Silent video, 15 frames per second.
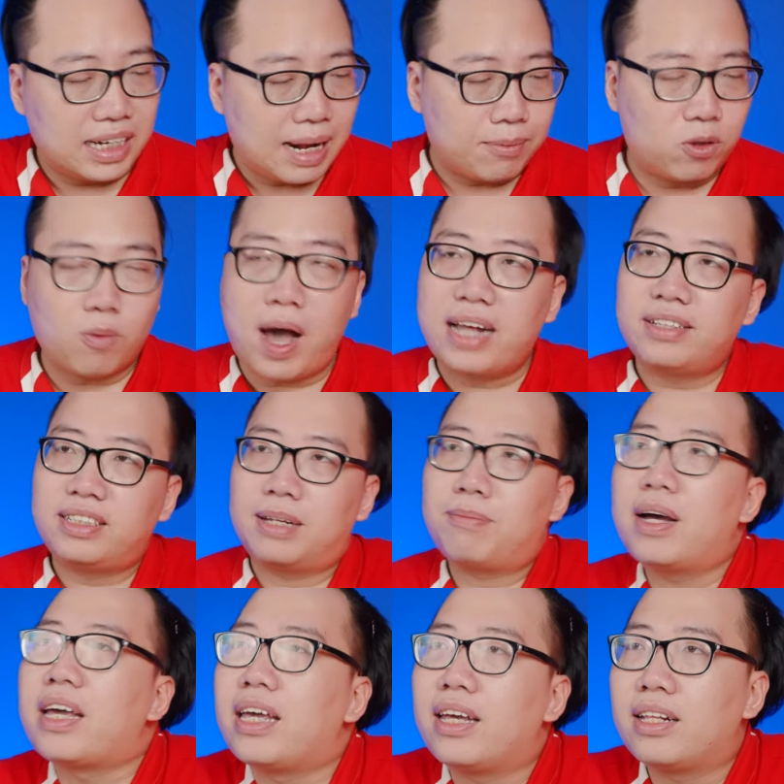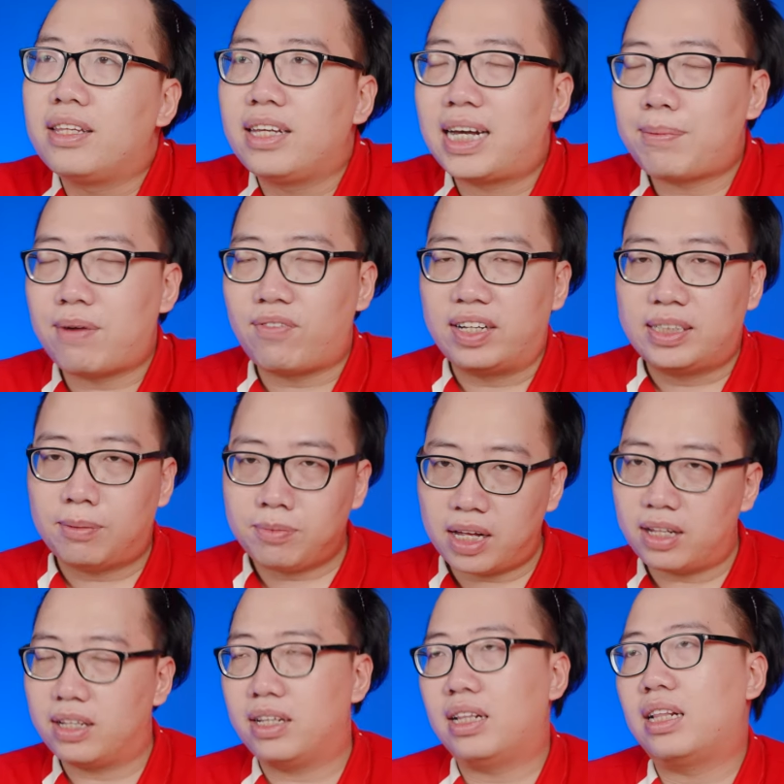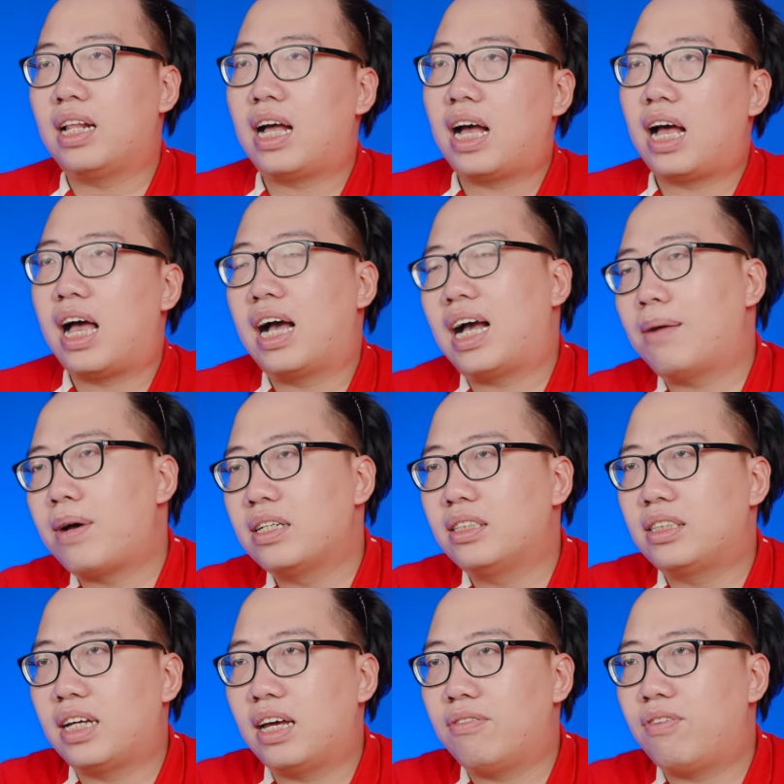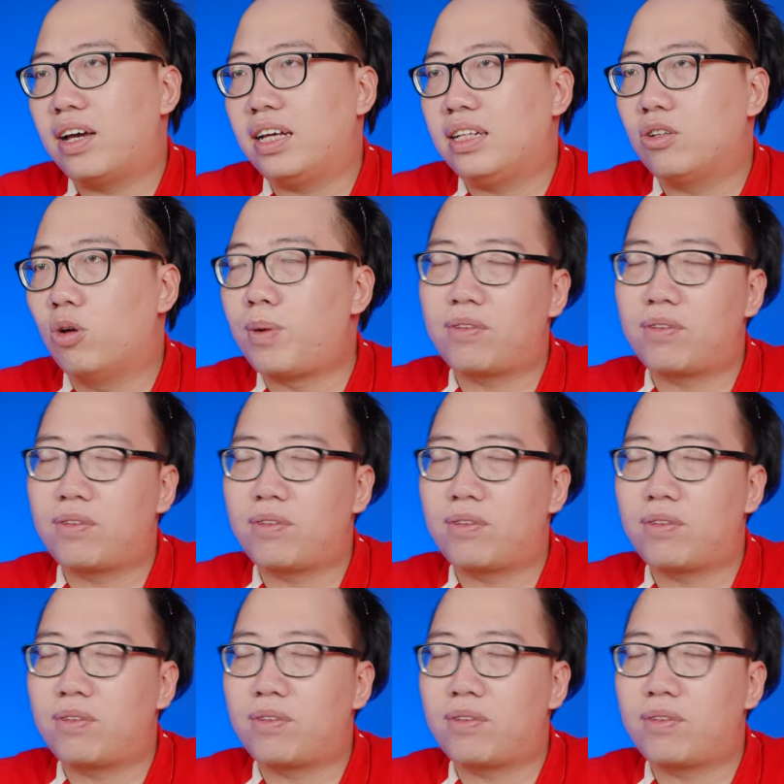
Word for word: chạy laptop 24 trên 7 ấy, thì các bạn phải chấp nhận là các bạn sẽ phải đối